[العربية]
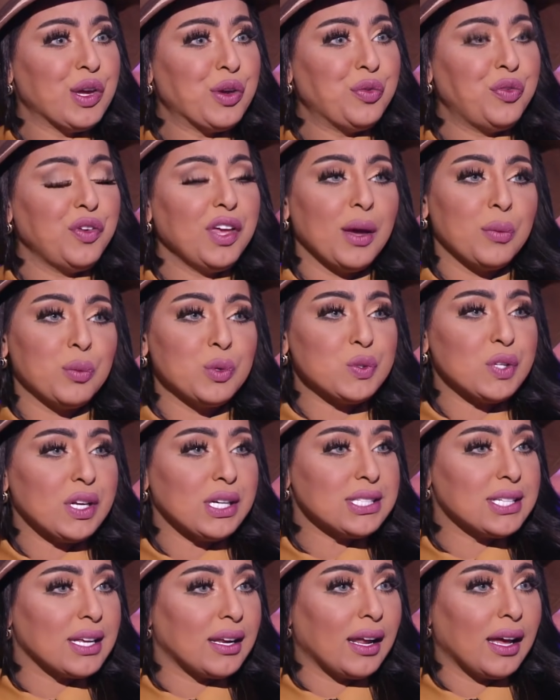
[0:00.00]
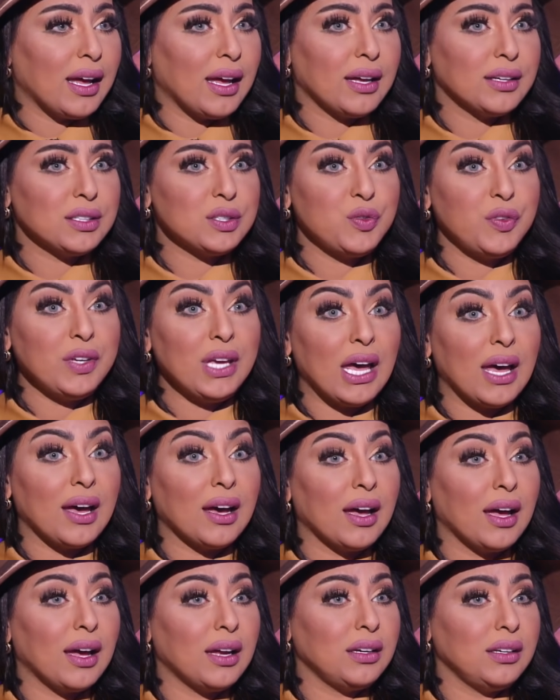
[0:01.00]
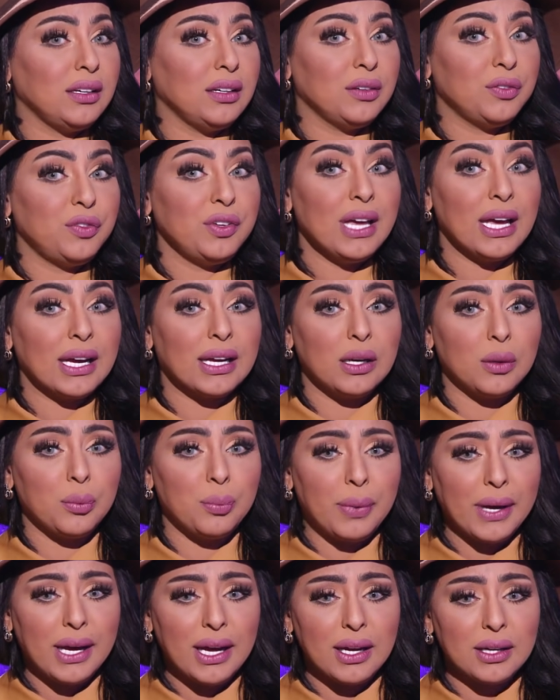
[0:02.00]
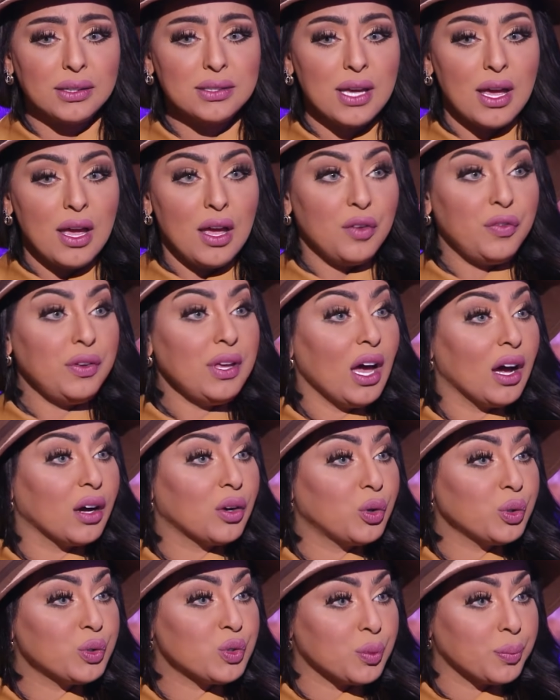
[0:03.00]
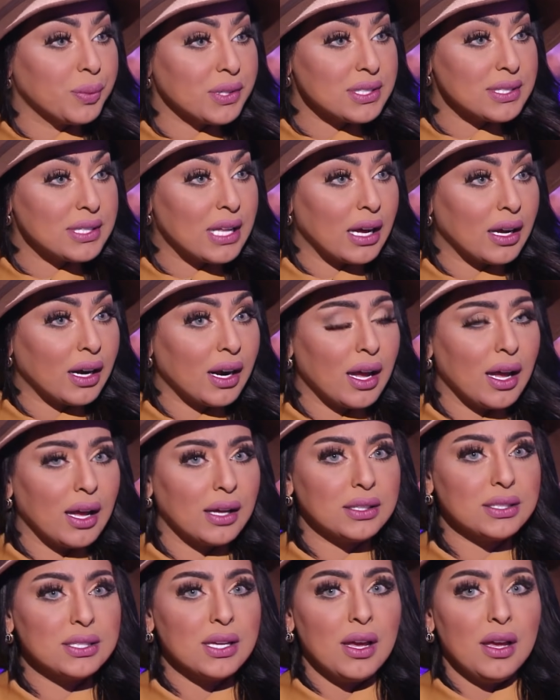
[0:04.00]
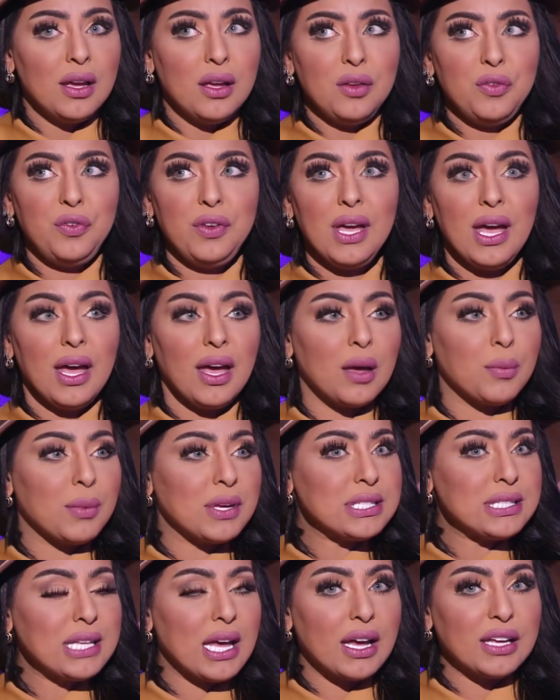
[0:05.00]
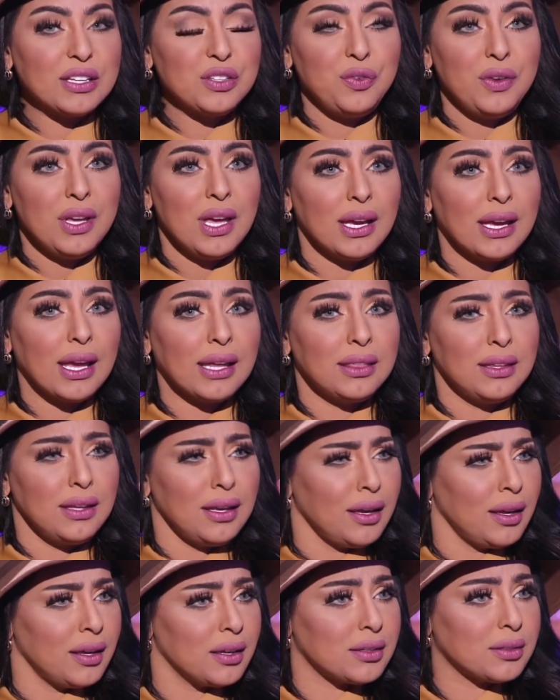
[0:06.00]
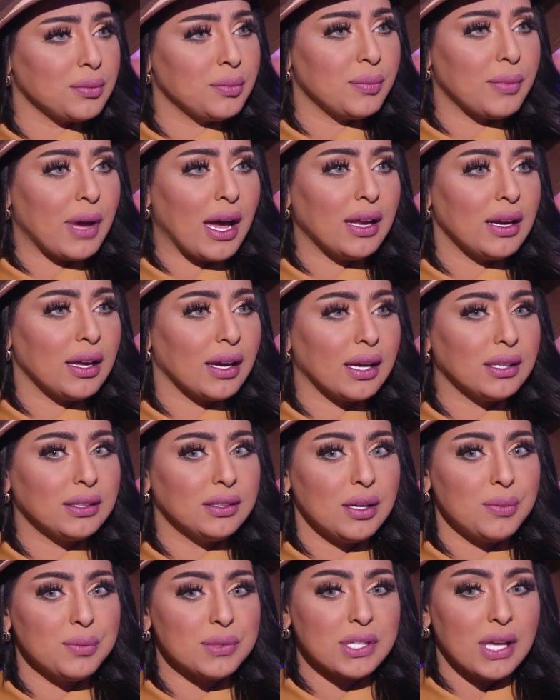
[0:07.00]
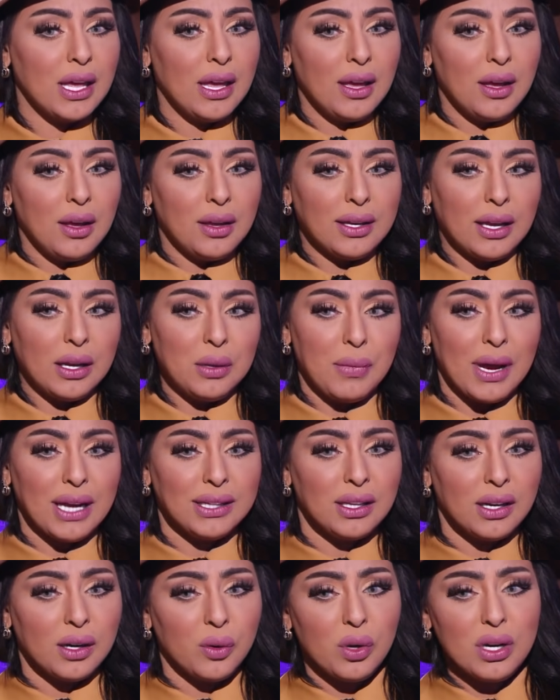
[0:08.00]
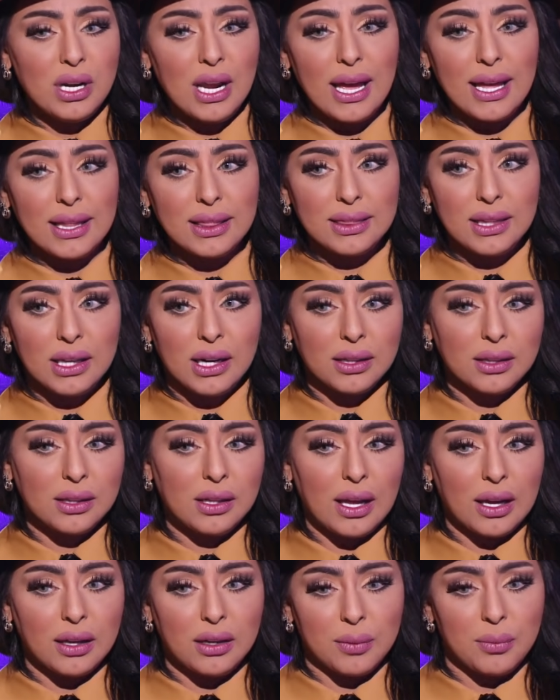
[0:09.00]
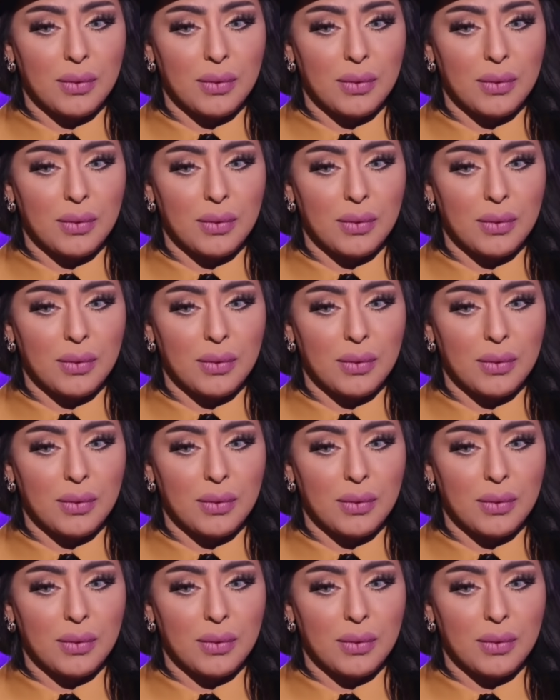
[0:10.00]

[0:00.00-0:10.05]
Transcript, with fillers: فيها مسلسلات فيها أغاني فيها كليبات فيها كتب إصدارات فيها همسات فيها كثير مما أنا قدمت يعني ما أقدر أقول أنها أثرت لا لا